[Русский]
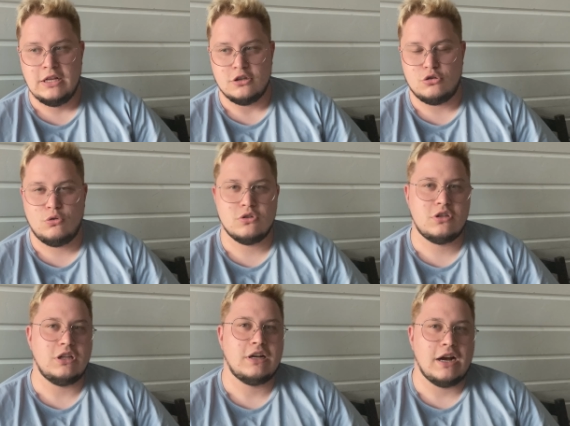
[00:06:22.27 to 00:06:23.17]
с другой
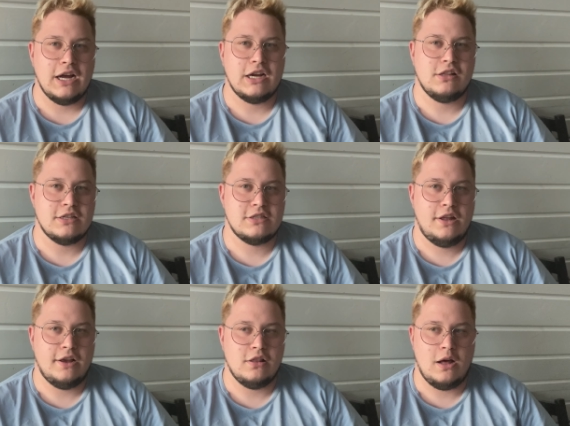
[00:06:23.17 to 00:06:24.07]
стороны, какая классная
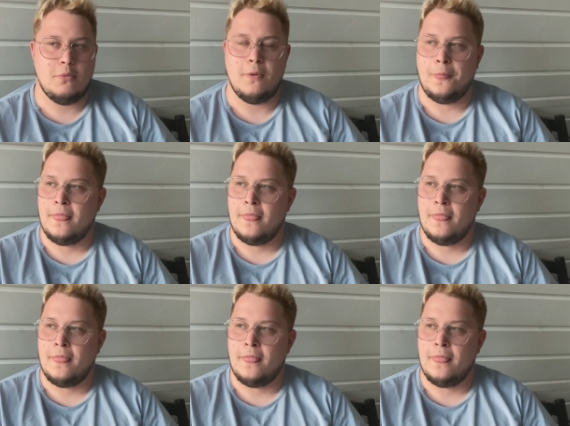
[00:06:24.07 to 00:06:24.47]
реклама.